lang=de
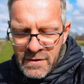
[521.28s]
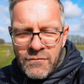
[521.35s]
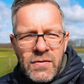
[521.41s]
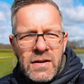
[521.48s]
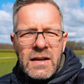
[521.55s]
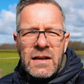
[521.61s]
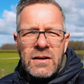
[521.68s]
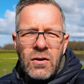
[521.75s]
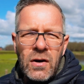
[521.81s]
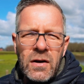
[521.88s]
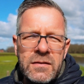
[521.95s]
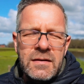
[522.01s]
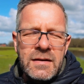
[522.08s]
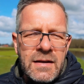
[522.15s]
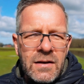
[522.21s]
wie die
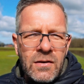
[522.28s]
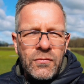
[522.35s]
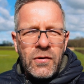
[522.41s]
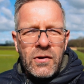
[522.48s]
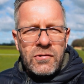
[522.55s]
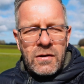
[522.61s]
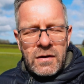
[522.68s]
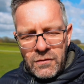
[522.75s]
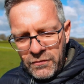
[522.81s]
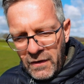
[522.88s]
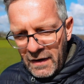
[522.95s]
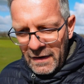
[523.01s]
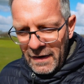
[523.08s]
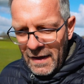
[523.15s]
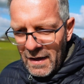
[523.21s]
dort ihre Fische
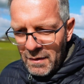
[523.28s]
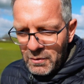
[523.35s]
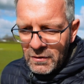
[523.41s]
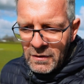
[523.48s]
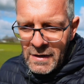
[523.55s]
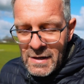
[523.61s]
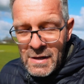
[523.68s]
gefangen haben.